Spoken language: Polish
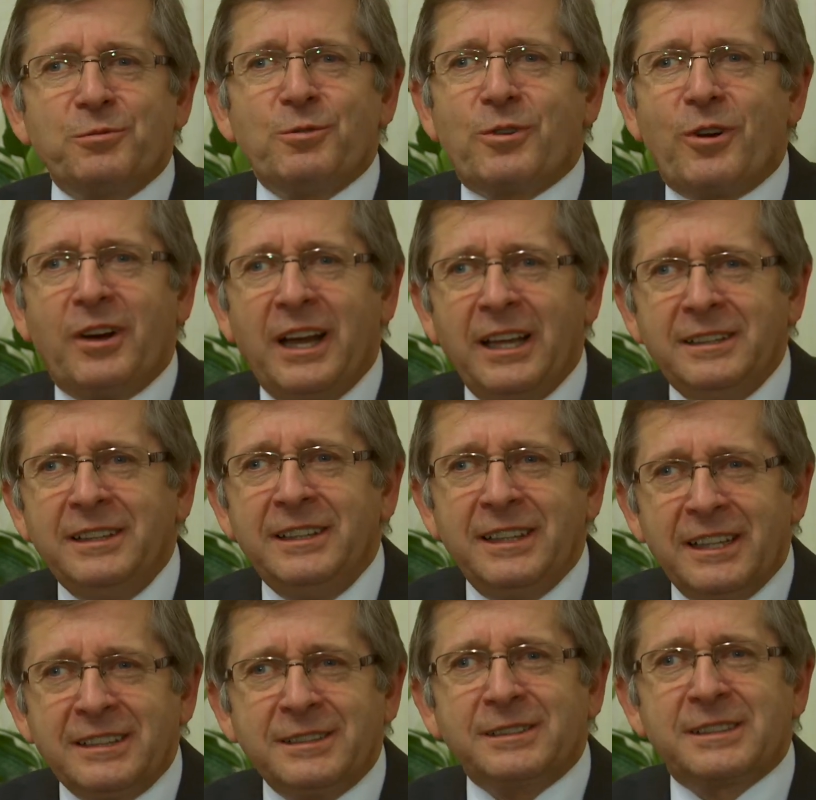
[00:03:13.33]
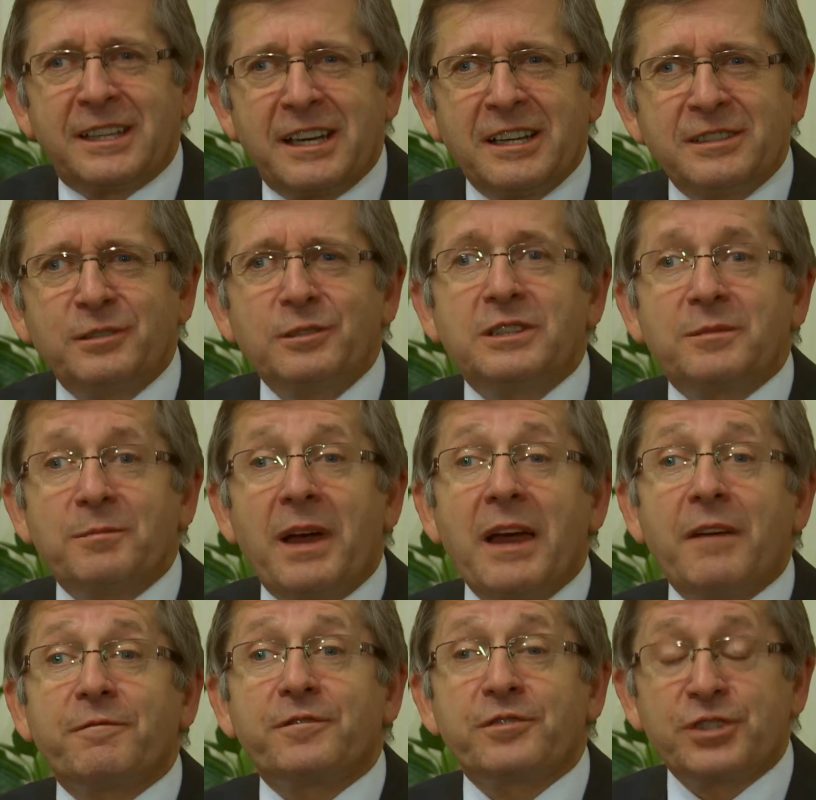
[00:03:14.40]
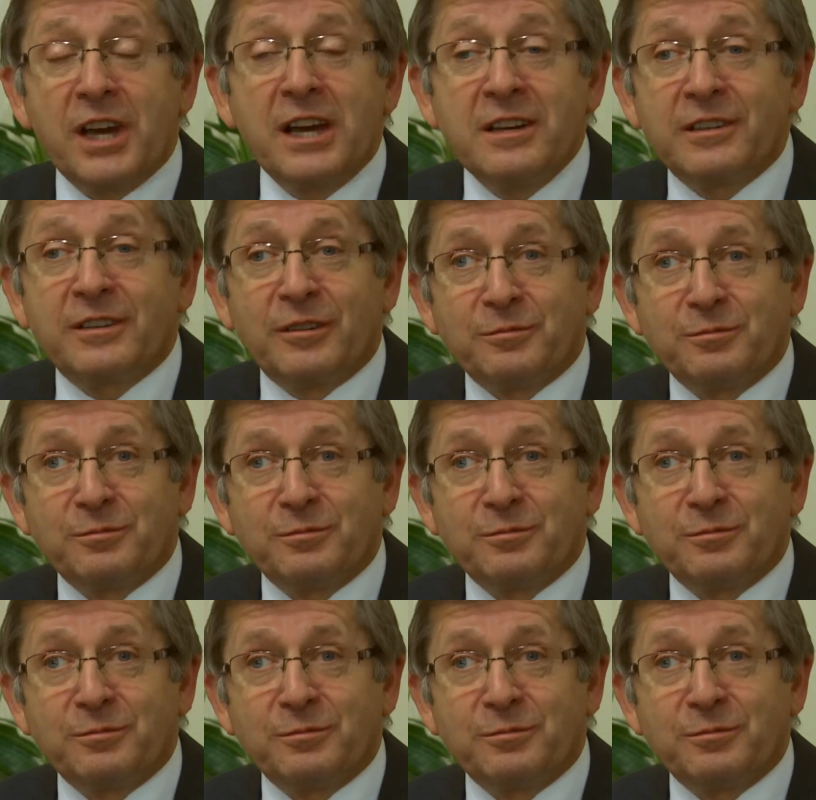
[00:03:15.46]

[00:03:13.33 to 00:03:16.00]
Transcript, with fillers: ukochany Jezus Chrystus ma wszelką